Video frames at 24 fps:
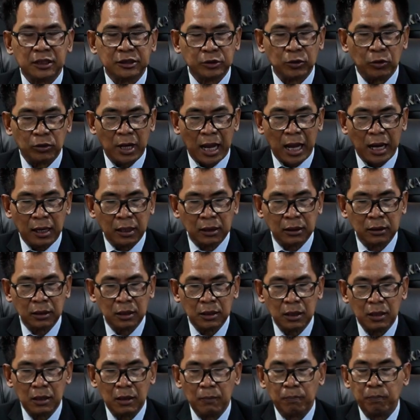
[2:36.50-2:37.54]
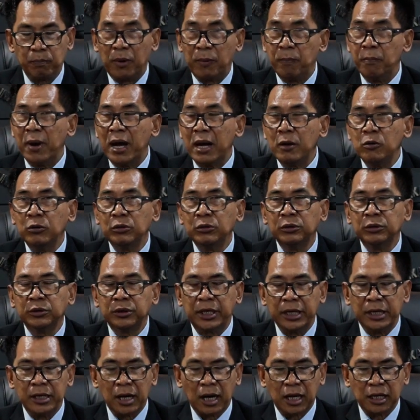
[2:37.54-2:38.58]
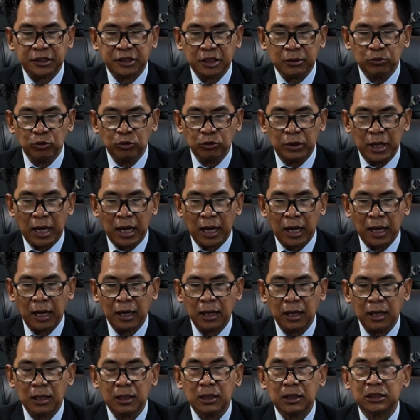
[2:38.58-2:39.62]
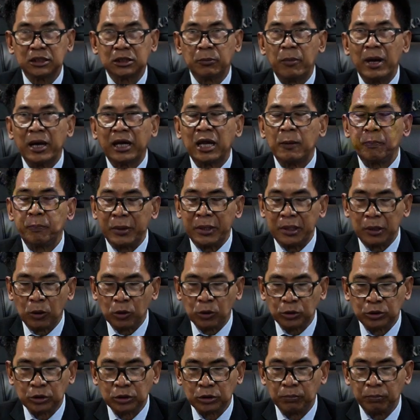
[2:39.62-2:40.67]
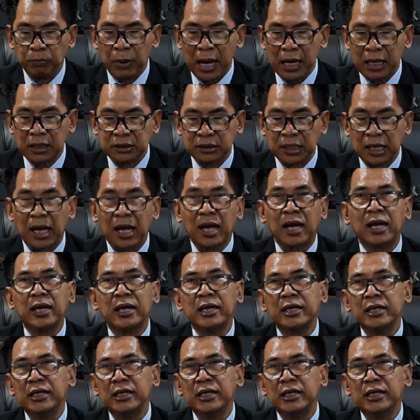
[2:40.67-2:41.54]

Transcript: Nasional membangun generasi muda sebagai penerus bangsa